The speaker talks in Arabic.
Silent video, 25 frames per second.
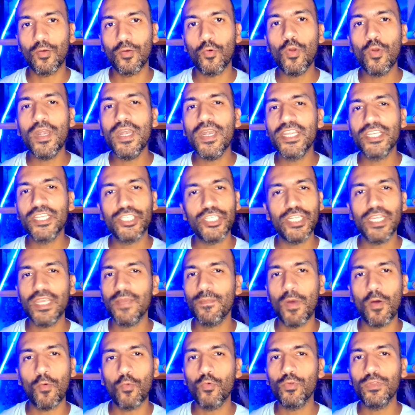كل شيء
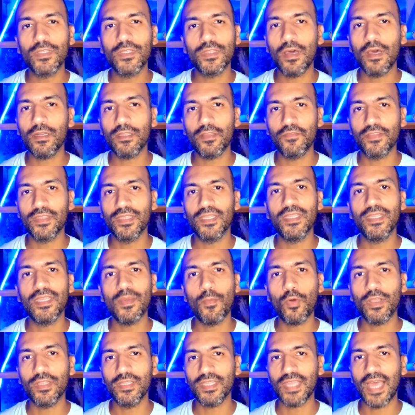موجود النهارده في الدنيا
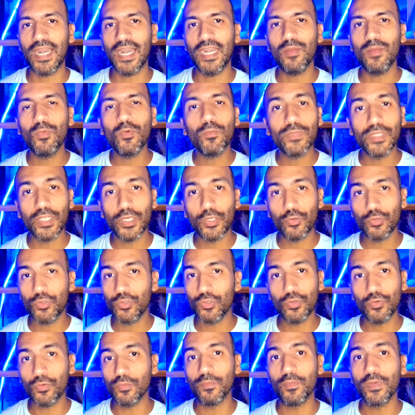ممكن تتعلمه من
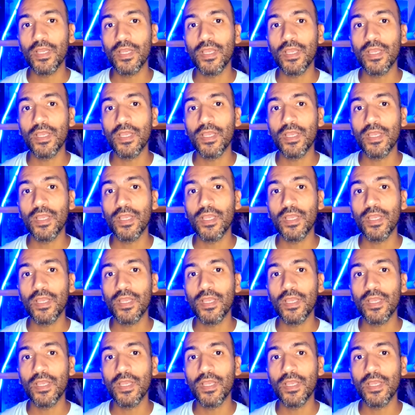اليوتيوب